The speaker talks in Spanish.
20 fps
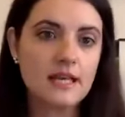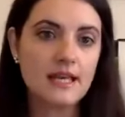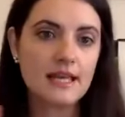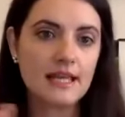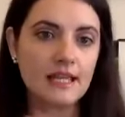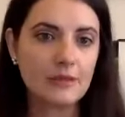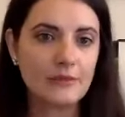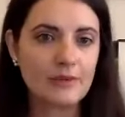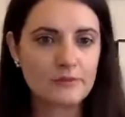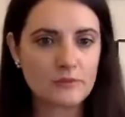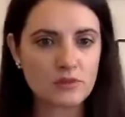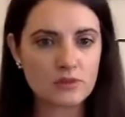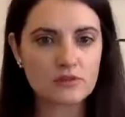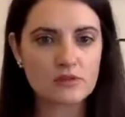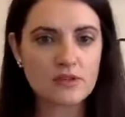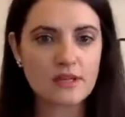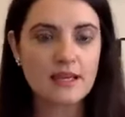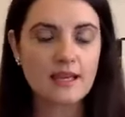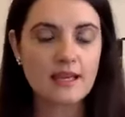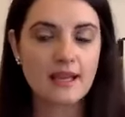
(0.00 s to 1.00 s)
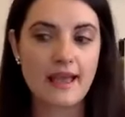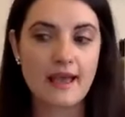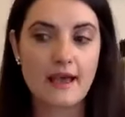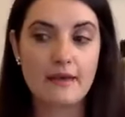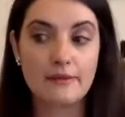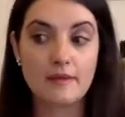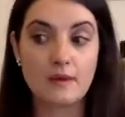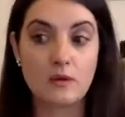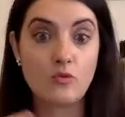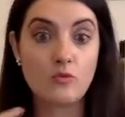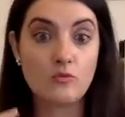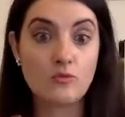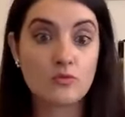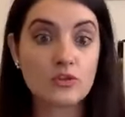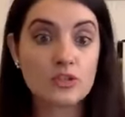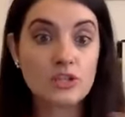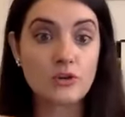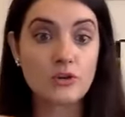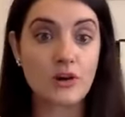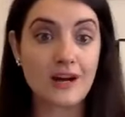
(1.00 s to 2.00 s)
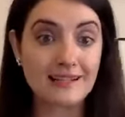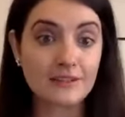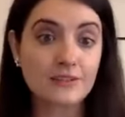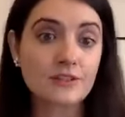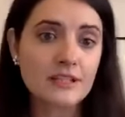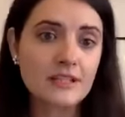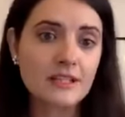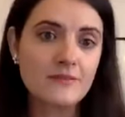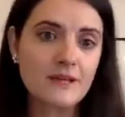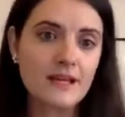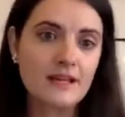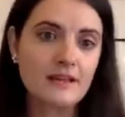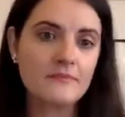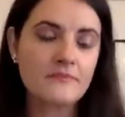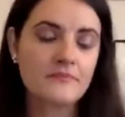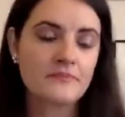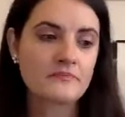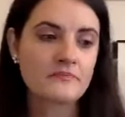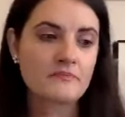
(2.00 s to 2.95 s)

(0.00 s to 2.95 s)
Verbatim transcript: Y vemos qué hace un músico a alto nivel